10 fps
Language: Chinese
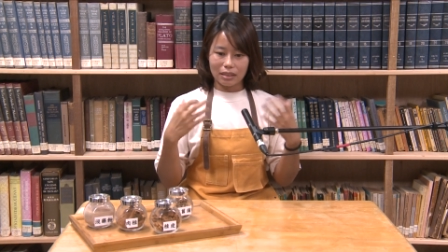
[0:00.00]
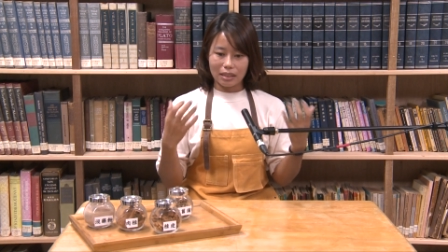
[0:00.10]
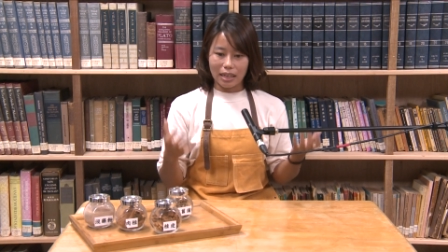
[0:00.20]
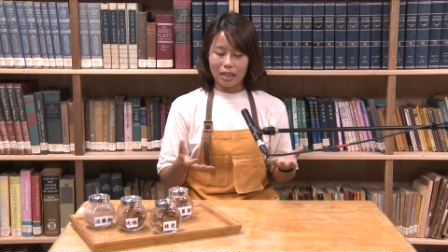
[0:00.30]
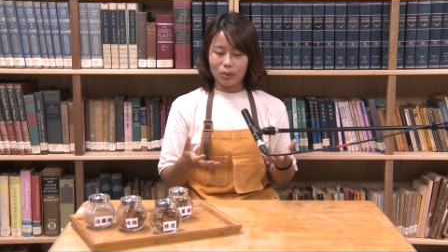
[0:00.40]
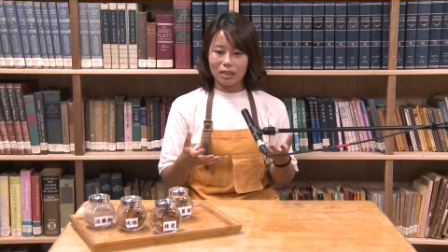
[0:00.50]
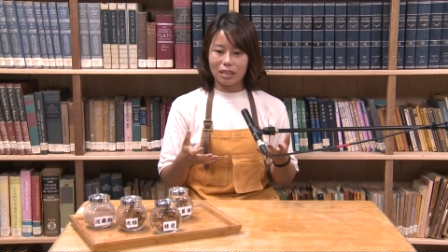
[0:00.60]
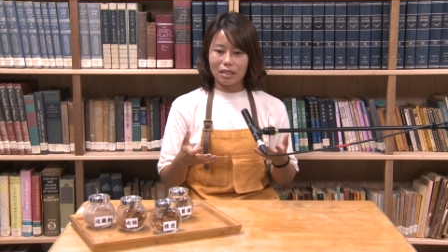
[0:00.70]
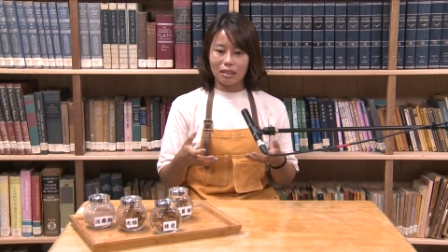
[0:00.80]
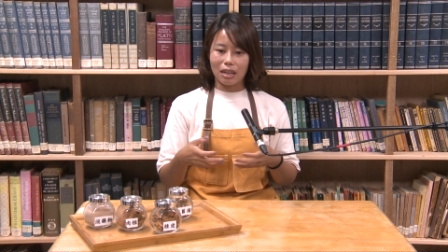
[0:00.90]
打开我的
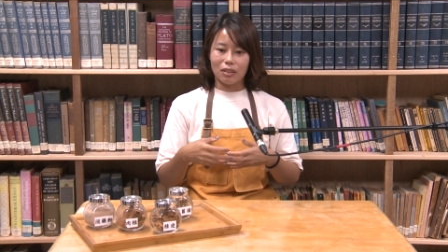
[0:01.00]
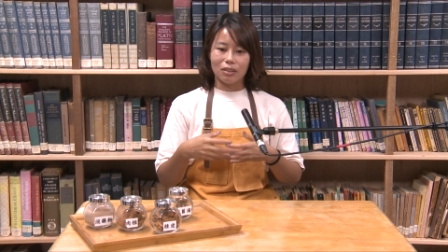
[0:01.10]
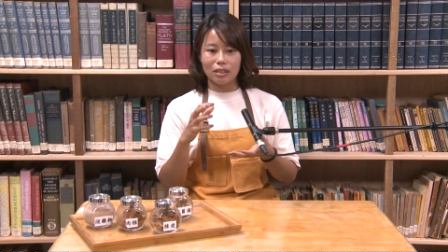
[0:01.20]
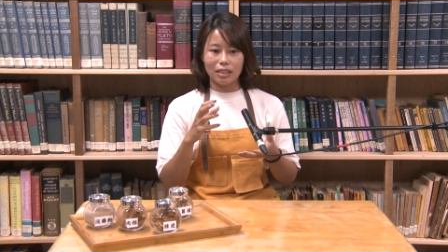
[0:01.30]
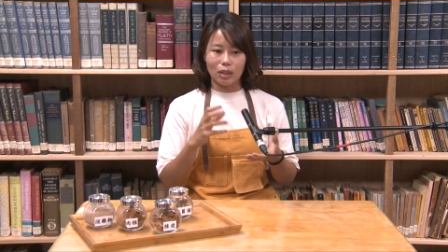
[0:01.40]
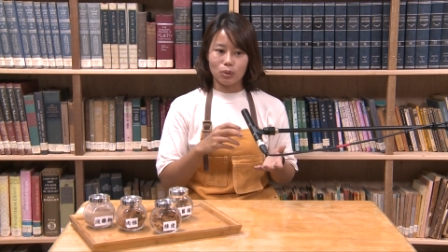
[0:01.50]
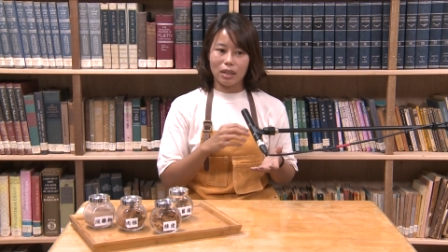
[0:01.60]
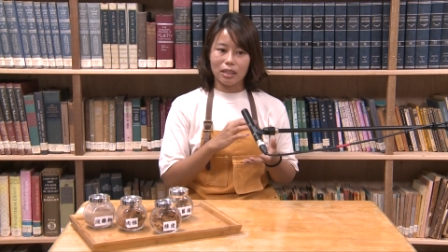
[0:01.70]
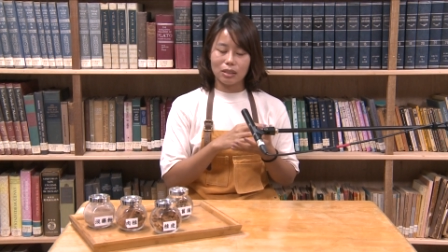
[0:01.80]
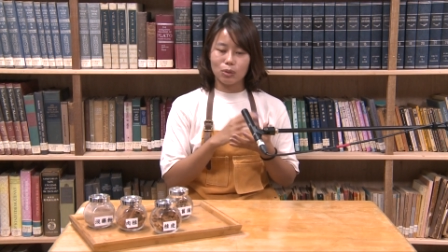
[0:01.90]
电脑，想说，
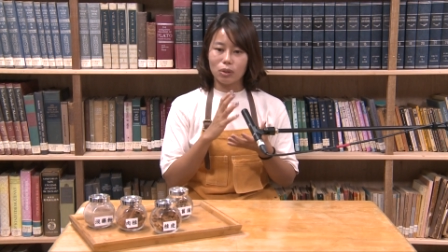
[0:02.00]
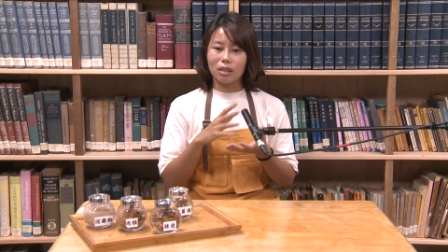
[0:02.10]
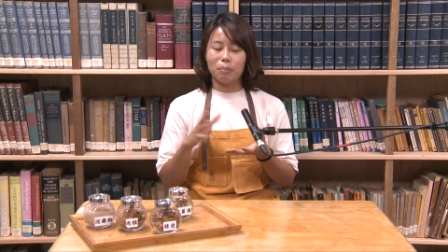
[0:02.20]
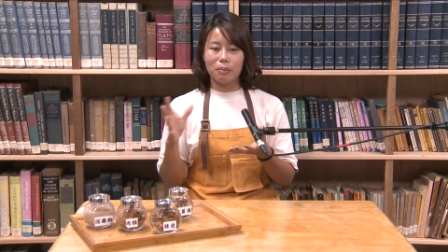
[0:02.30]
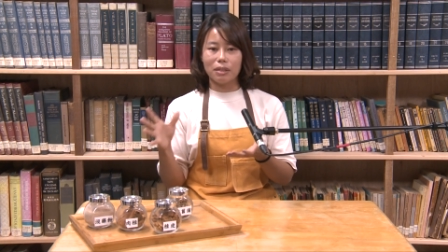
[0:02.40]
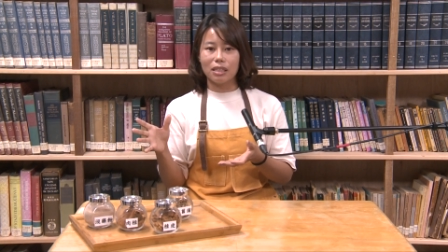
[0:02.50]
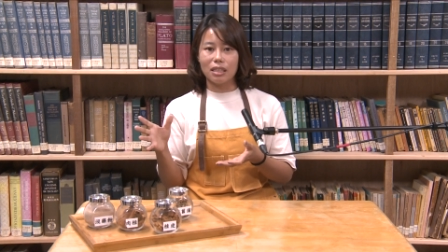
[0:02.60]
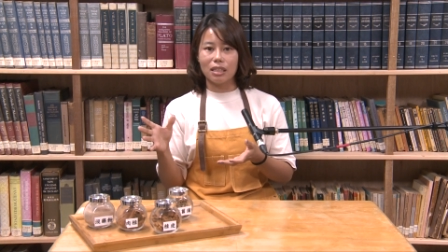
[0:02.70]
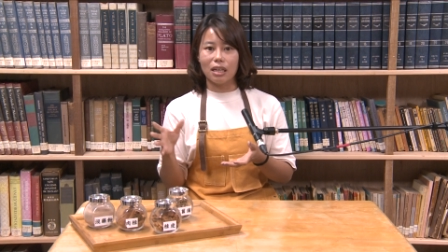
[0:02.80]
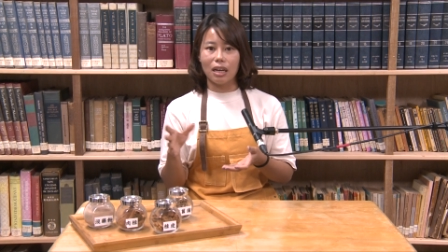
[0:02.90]
哎，做个
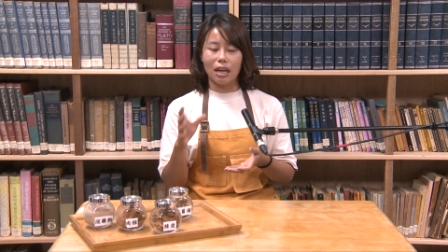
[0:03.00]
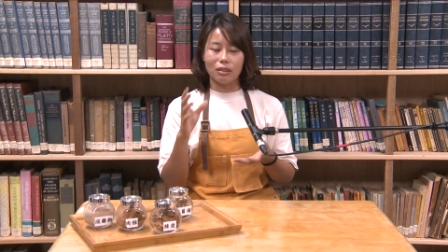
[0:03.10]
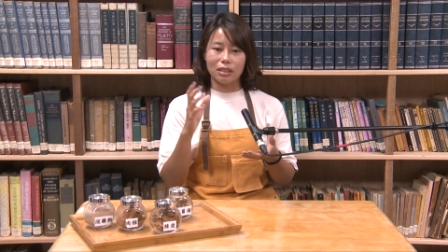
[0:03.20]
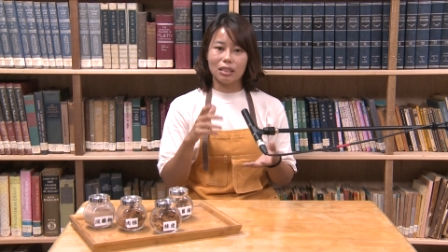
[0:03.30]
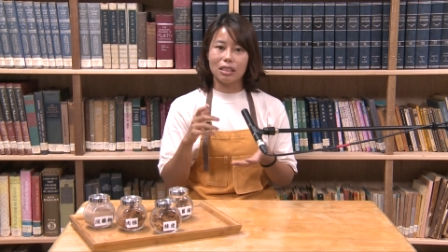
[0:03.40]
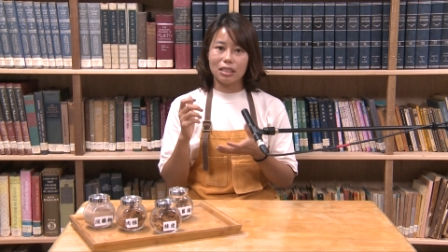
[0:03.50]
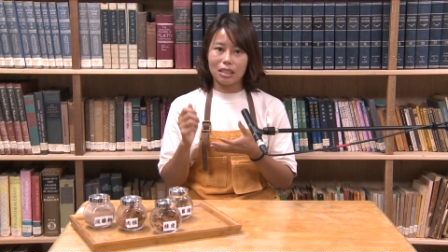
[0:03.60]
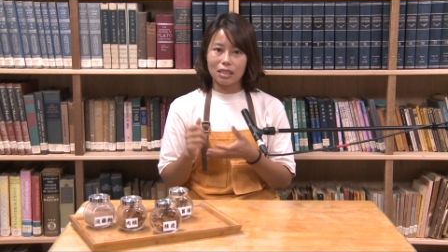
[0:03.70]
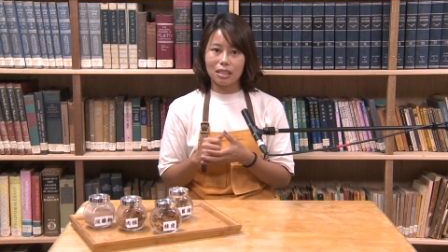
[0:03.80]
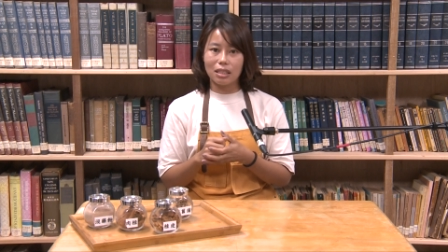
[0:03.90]
PPT 也好，整理一
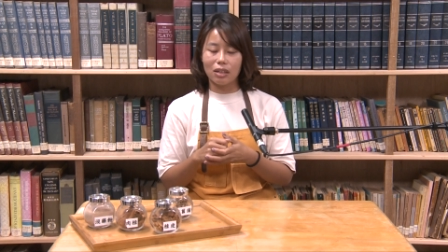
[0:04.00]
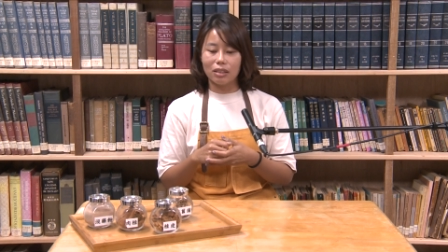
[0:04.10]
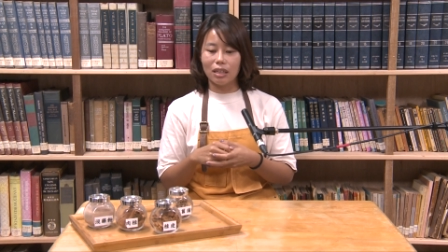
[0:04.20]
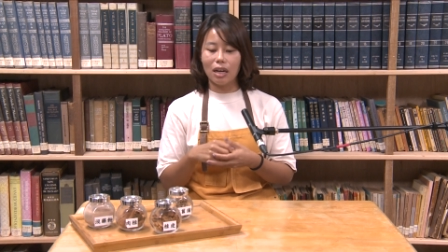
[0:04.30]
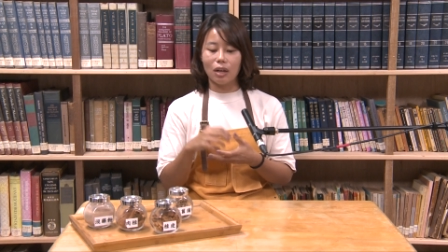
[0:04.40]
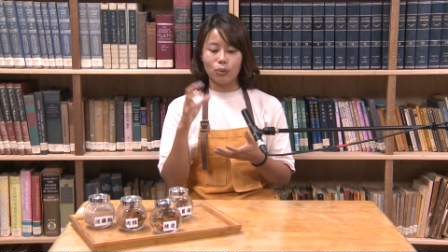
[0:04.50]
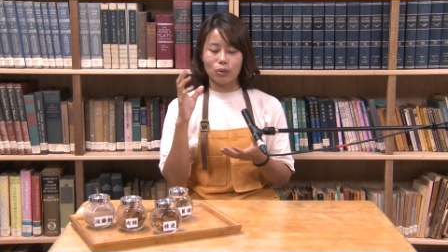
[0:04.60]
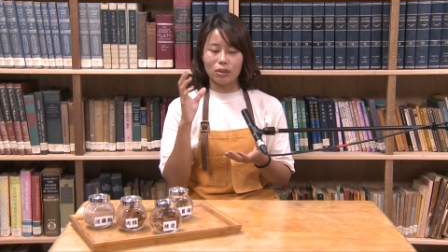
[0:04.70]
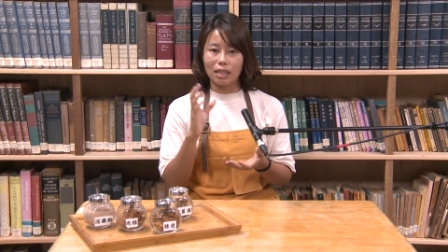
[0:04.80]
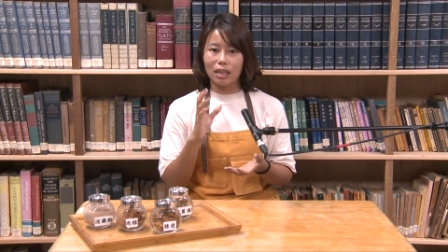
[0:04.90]
些资料也好，我
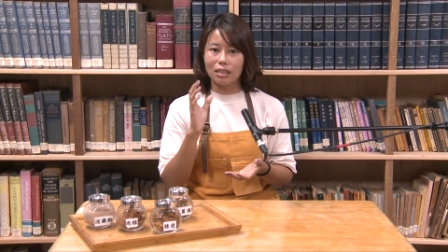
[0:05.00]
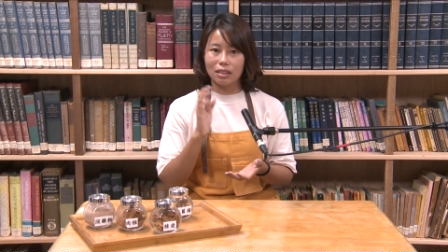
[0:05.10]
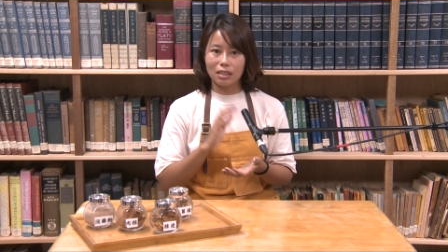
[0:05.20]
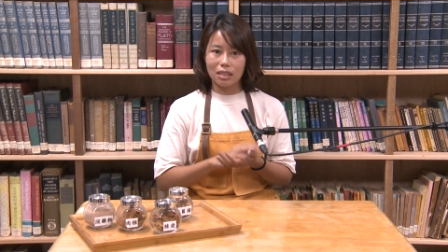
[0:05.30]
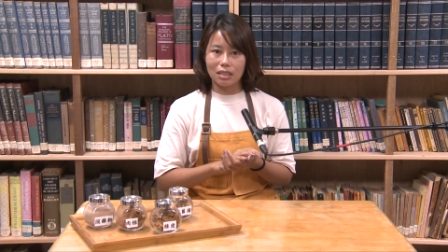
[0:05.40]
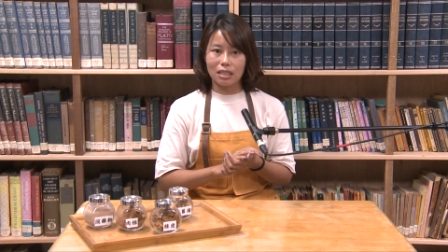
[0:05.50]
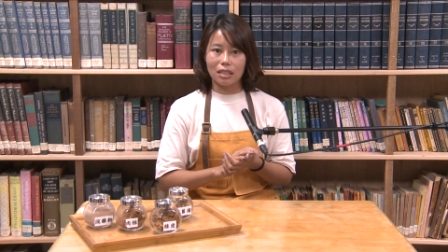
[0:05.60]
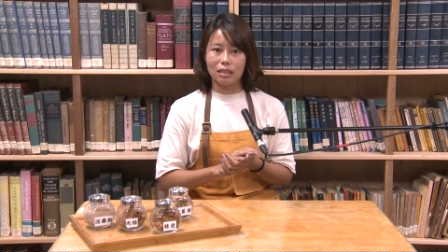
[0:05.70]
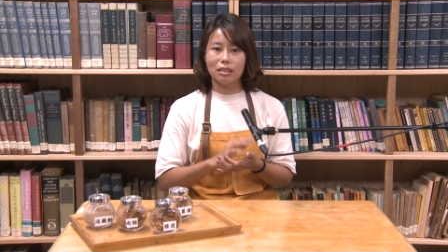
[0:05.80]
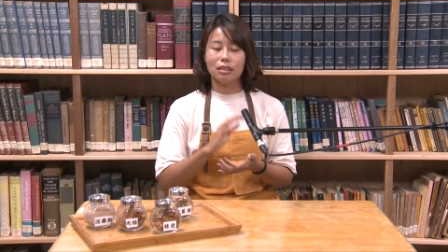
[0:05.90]
就查了圣
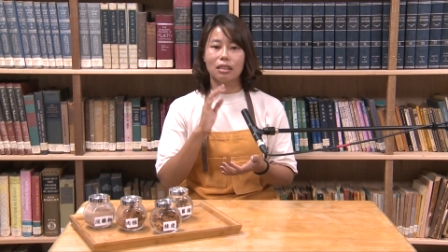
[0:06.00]
经